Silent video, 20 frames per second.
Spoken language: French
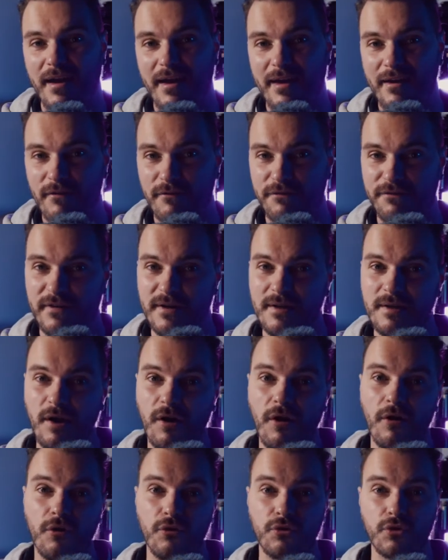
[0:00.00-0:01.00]
Et enfin,
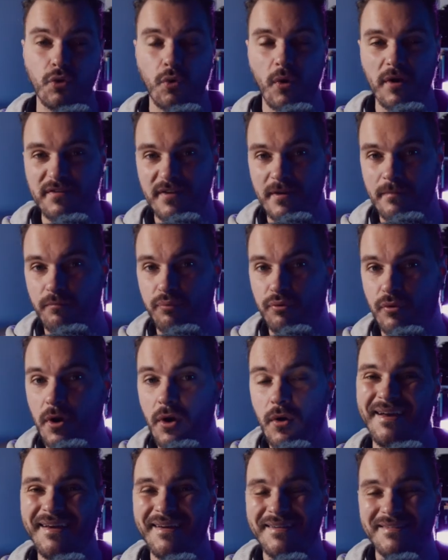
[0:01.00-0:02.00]
le troisième
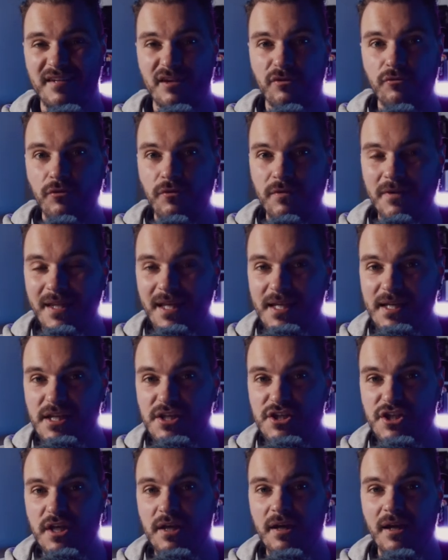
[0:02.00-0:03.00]
point, c'est de
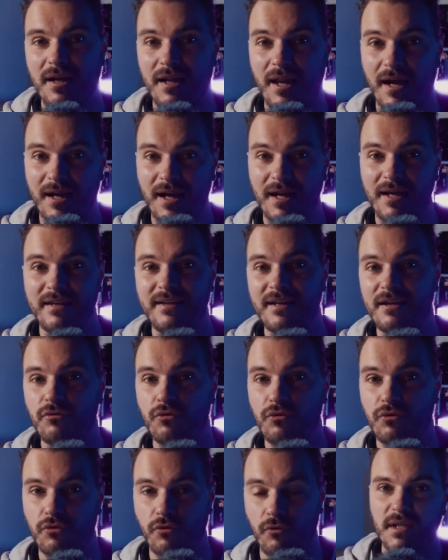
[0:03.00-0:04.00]
négliger la qualité
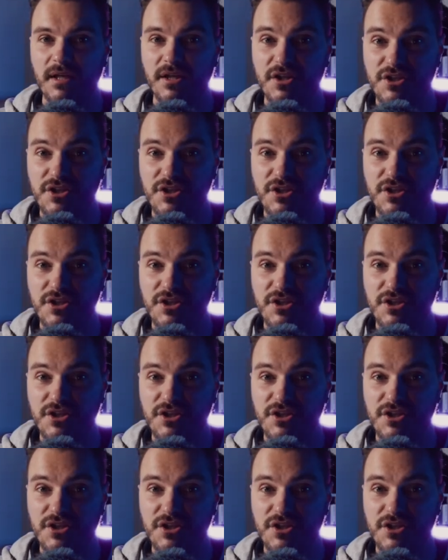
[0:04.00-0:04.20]
de son.